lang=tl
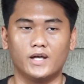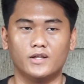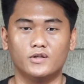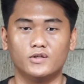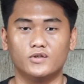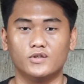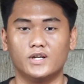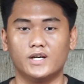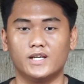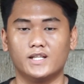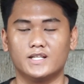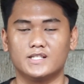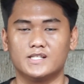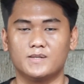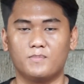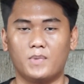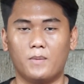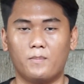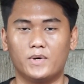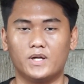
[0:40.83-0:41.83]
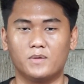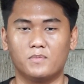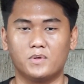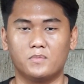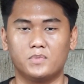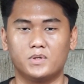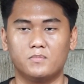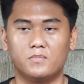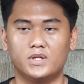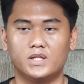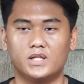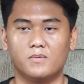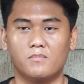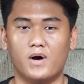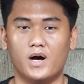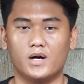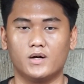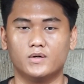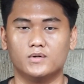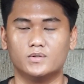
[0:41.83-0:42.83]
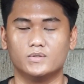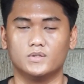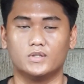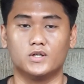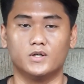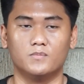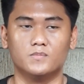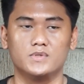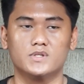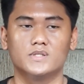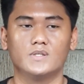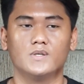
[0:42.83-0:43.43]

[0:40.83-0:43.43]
doon ko nakita si Papa na may bitbit na bagong drums.